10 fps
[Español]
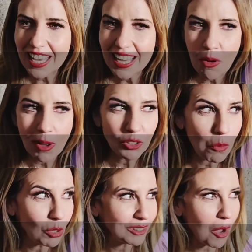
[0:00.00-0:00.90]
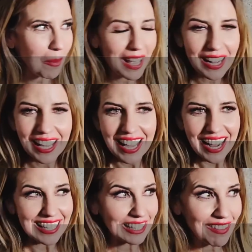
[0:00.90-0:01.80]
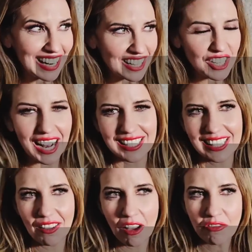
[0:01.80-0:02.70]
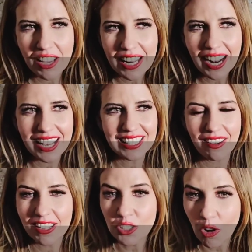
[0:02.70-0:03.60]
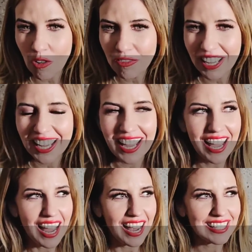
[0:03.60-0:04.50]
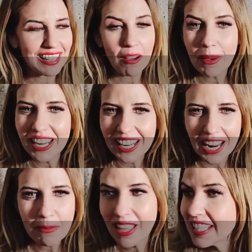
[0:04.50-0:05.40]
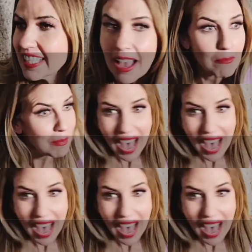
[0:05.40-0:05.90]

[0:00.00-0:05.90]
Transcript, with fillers: Y cuando volteo a ver, estaban las chicas, estaba Ferca, estaba Sofi, estaba Marie y me decían,